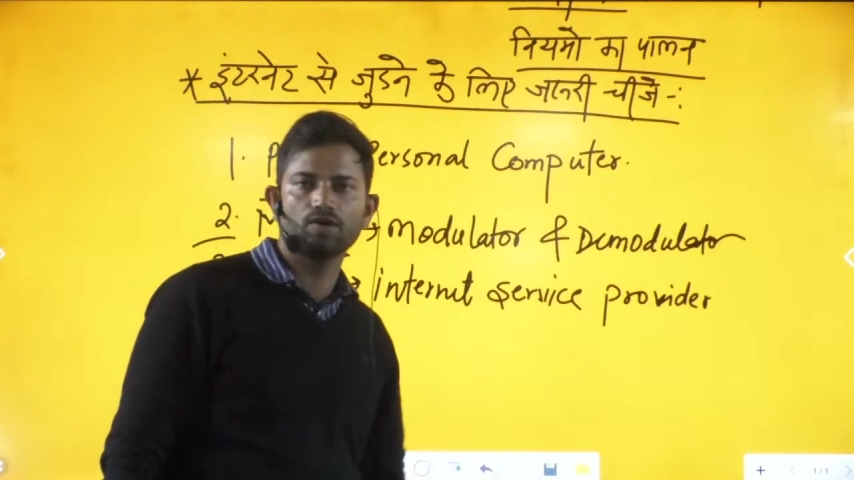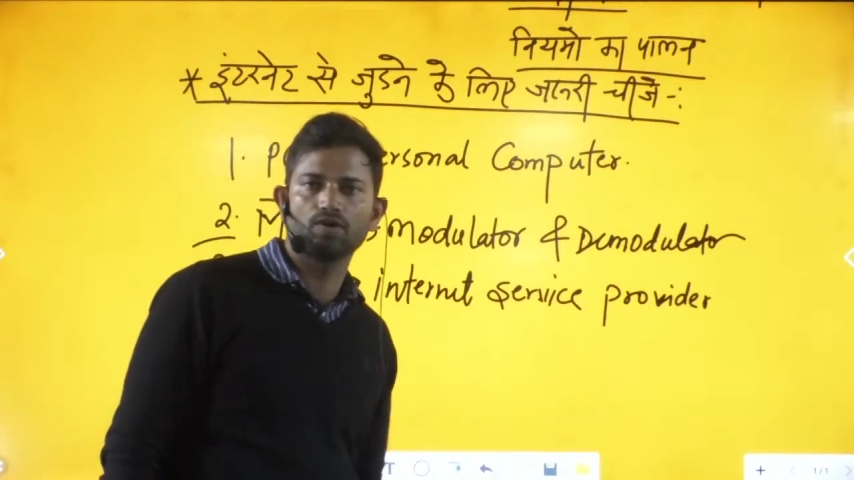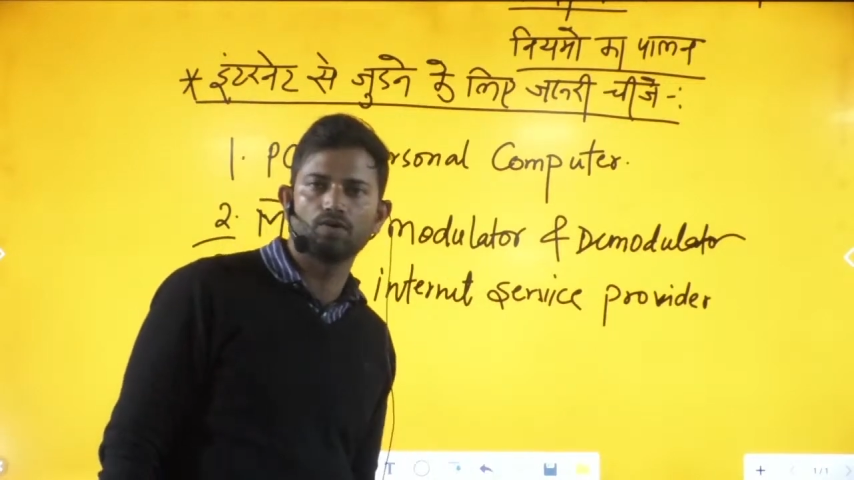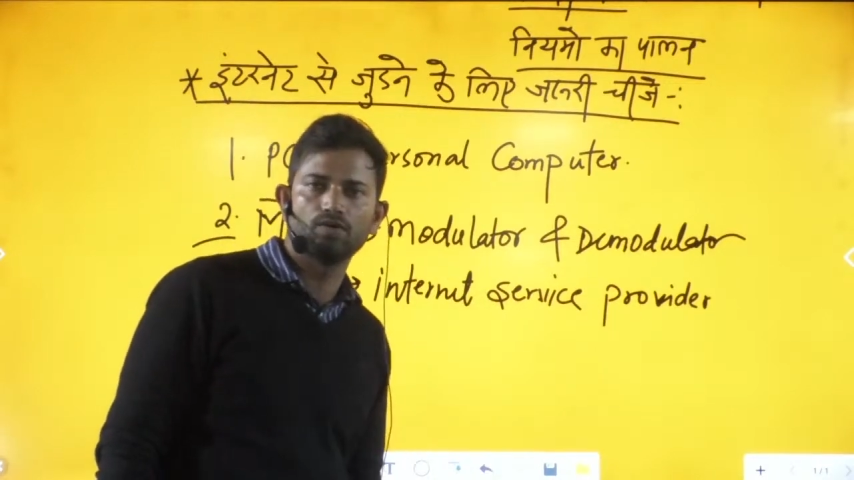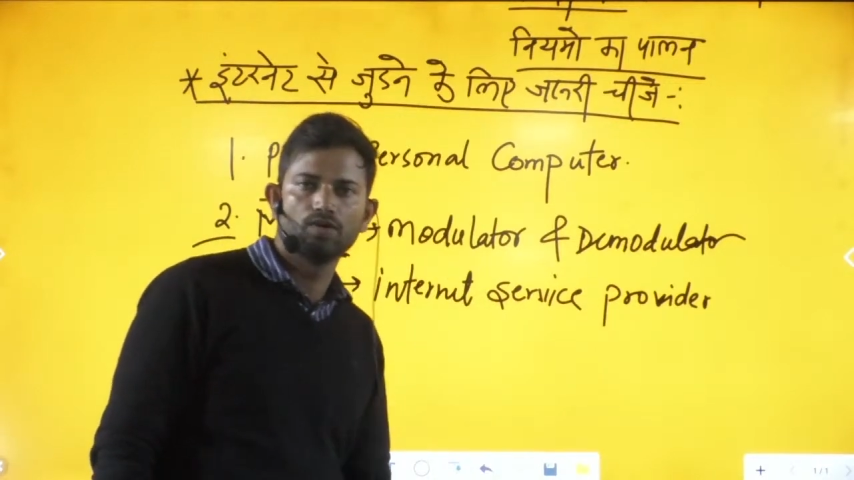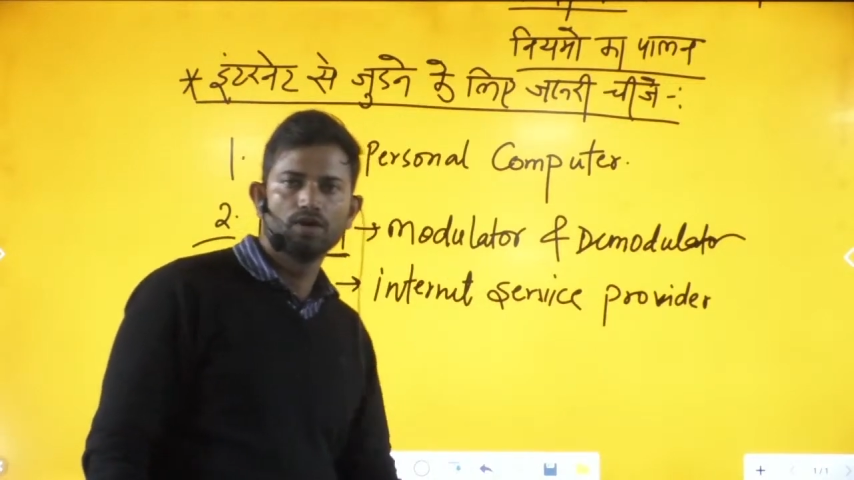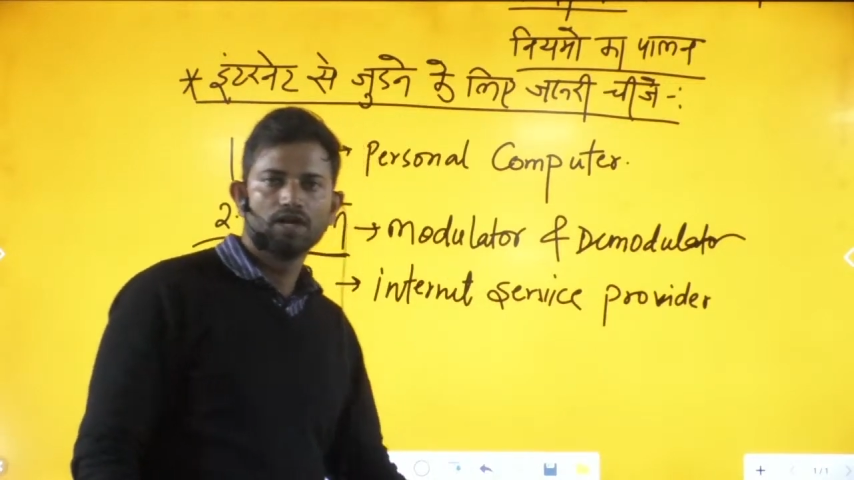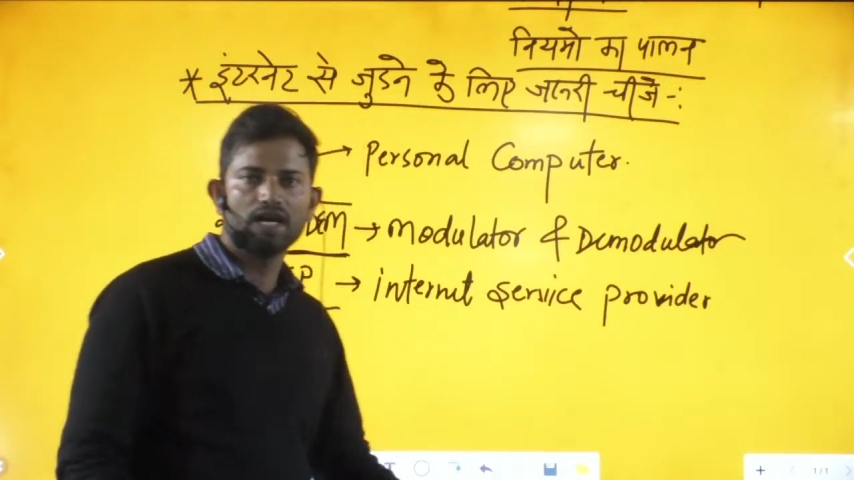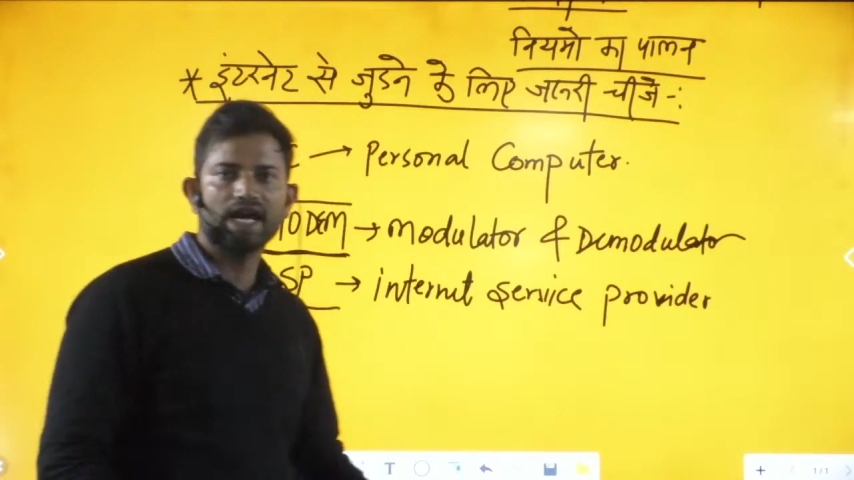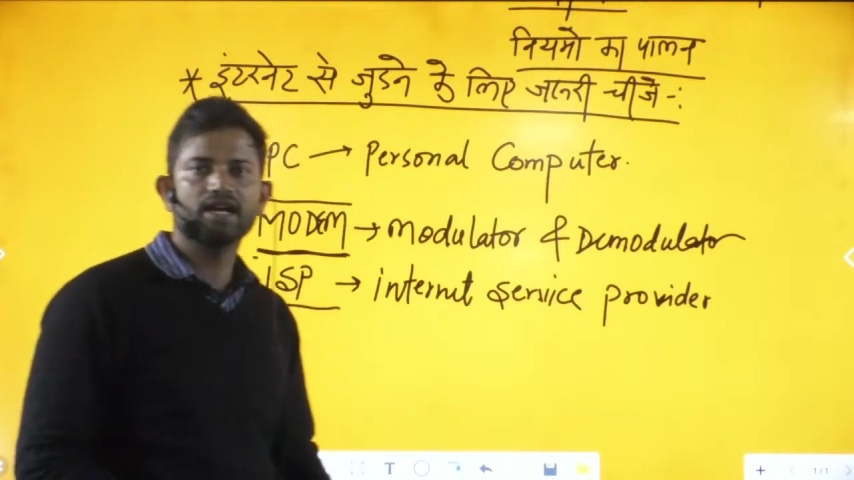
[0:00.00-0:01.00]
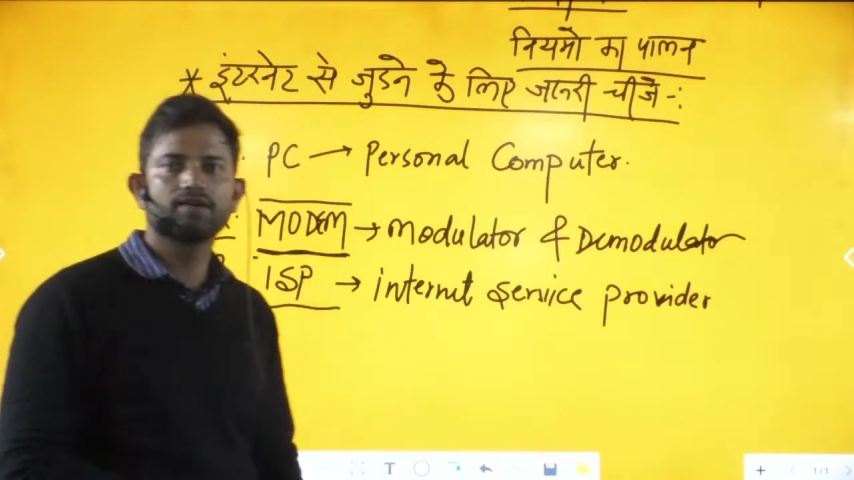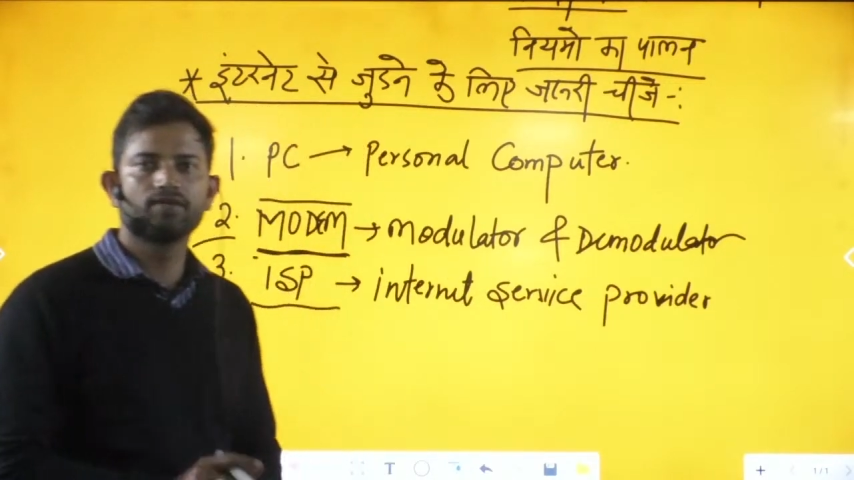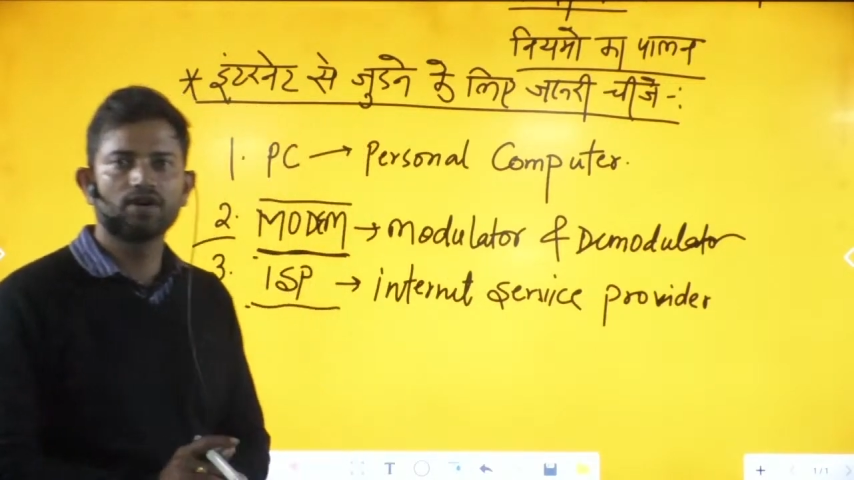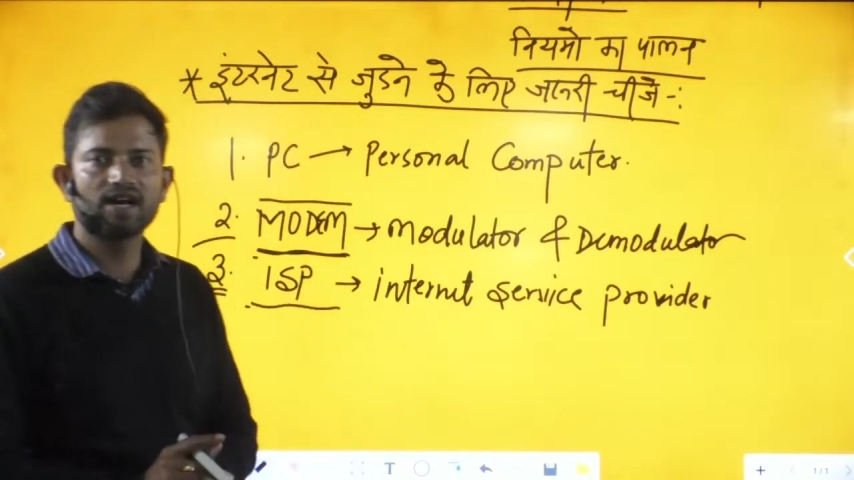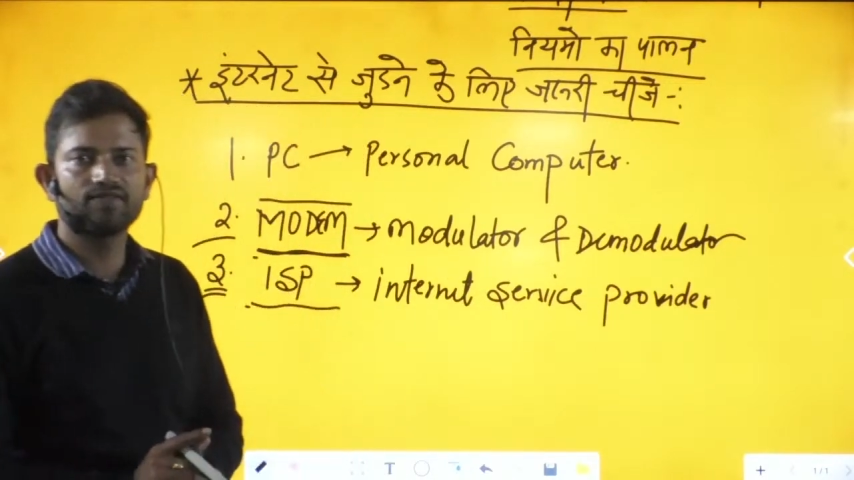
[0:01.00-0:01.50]
हो लाइक
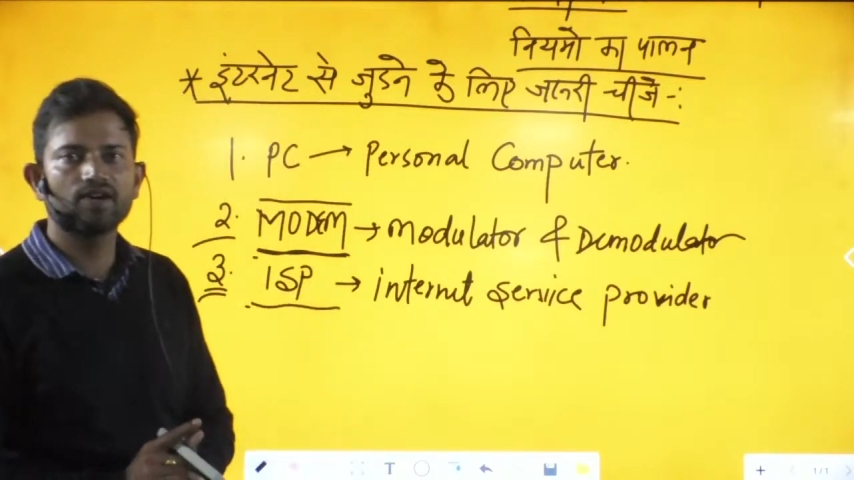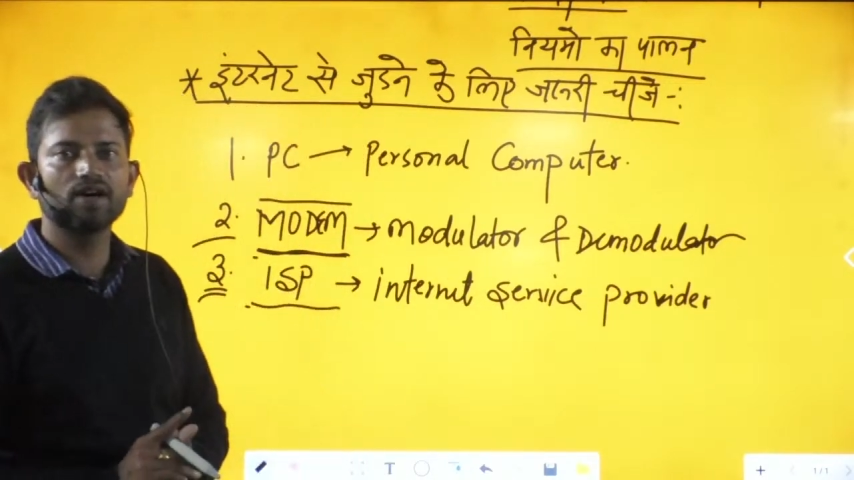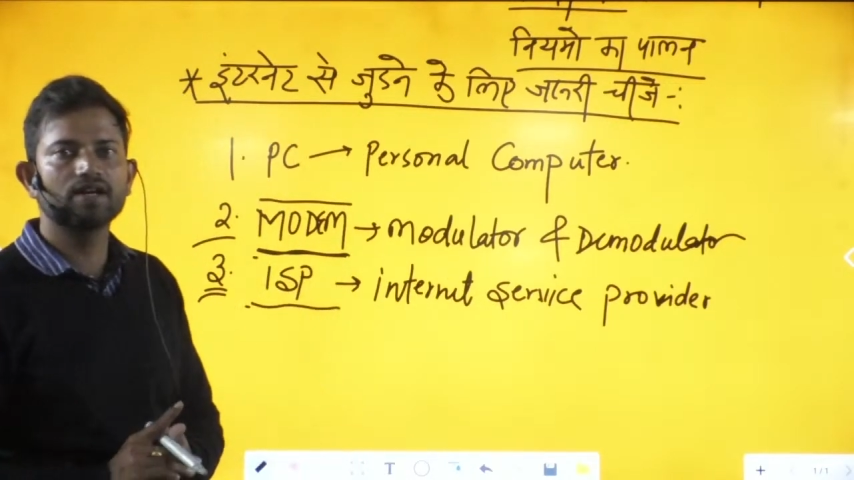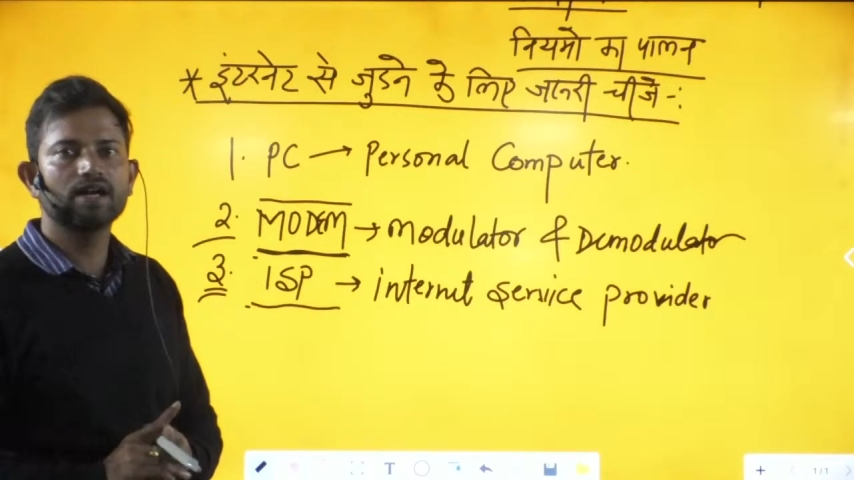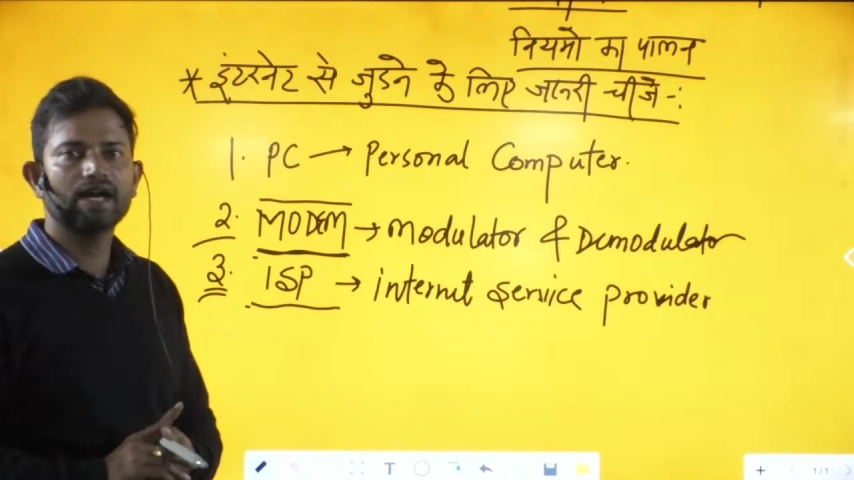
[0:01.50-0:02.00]
वोडाफोन